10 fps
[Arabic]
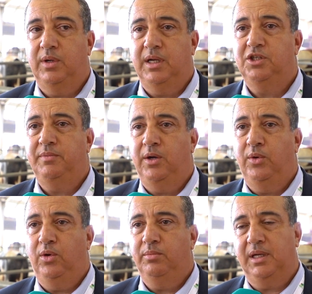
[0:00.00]
هو جميع
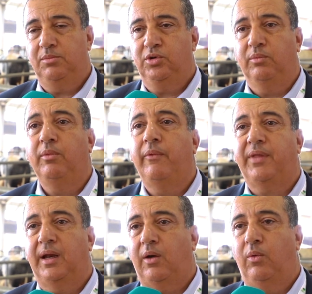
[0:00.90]
اللحوم كيمشيو
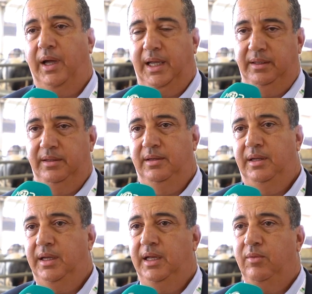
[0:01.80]
منطلق واحد
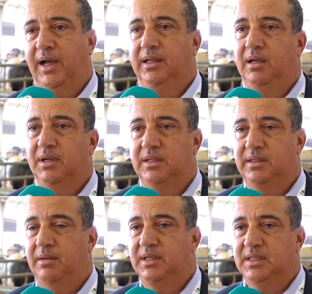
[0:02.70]
يعني واحد
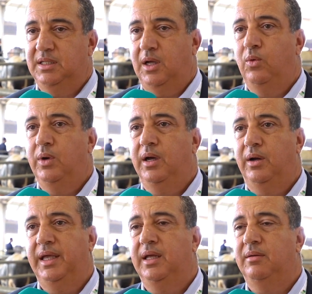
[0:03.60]
لاباز لاباز الاولى
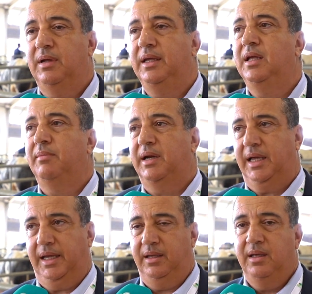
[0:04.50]
هي هي
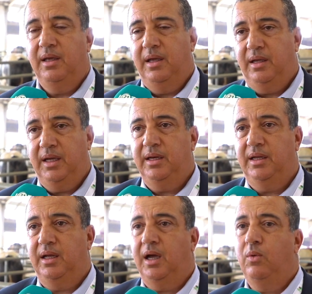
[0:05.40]
المراعي
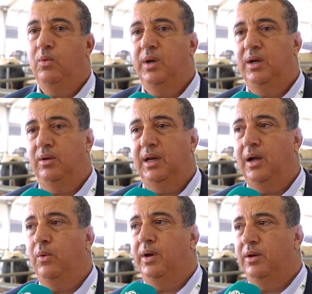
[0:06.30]
يعني اول
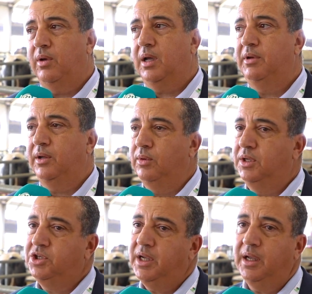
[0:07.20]
اولا وقبل
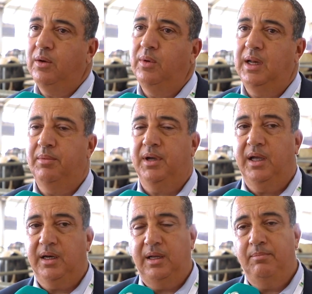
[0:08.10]
كل شيء هو
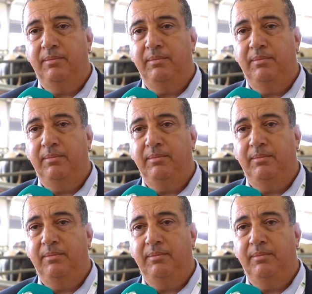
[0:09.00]
الابقار